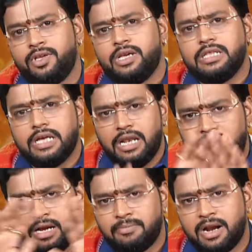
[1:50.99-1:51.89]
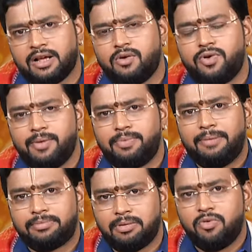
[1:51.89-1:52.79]
இது எல்லாம் நடக்கக்கூடிய
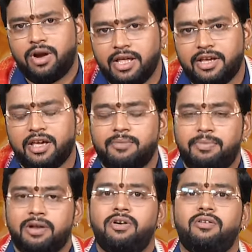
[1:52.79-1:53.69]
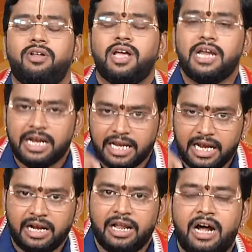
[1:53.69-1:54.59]
பிராப்தம் உங்களுக்கு ஏற்பட வேண்டும்னா
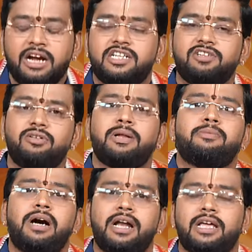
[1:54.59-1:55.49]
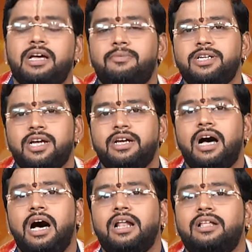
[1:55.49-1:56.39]
இன்றைய நாள் சிவபெருமானுக்கு அபிஷேக
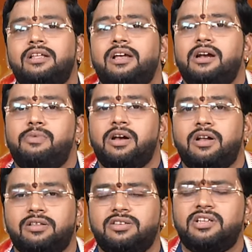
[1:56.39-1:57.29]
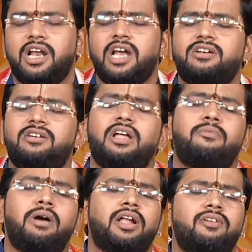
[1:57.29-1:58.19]
ஆராதனைகள் பண்ணுறது
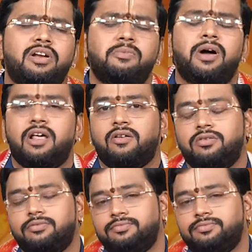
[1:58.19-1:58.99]
சிரேஷ்டமான வழிபாடாக இருக்கும்